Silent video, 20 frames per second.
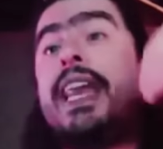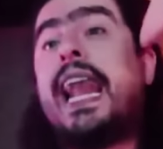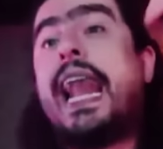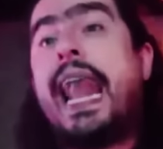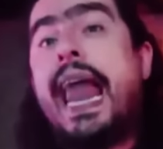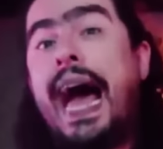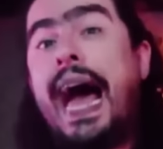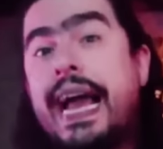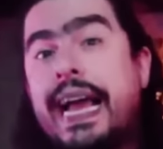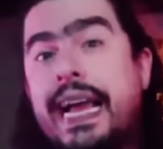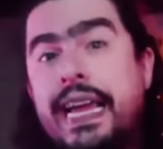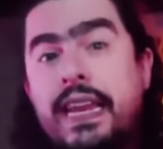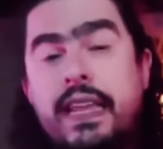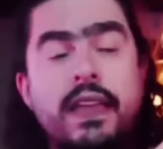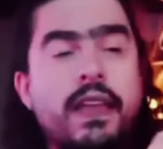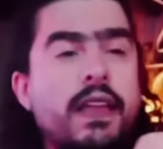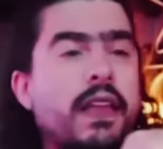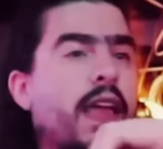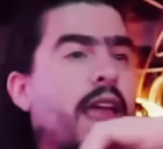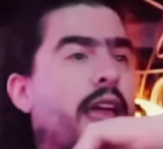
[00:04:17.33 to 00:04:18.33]

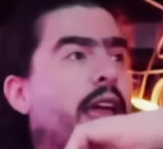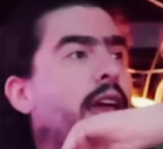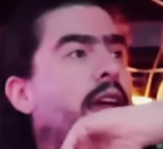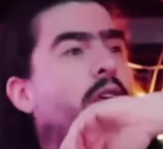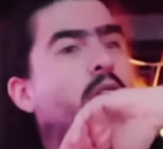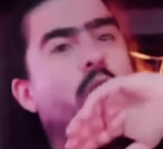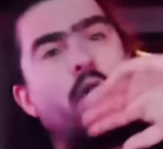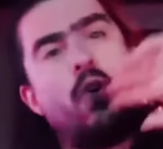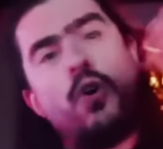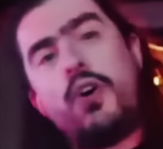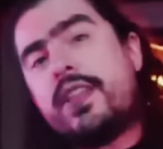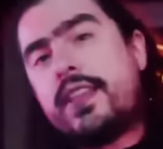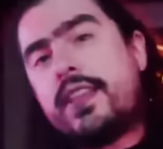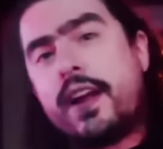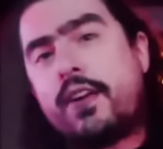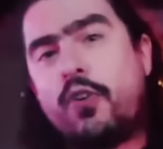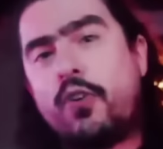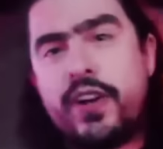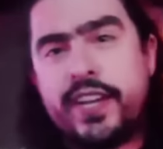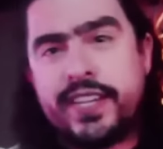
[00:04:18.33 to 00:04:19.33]
milagre é
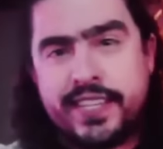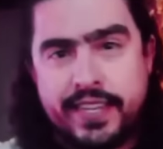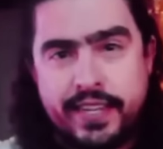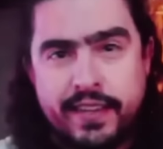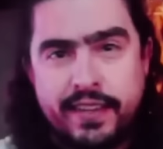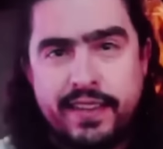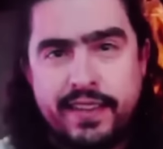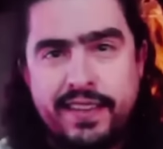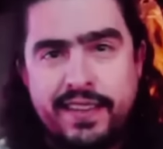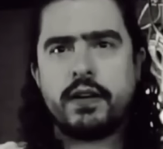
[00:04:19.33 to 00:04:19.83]
outra coisa.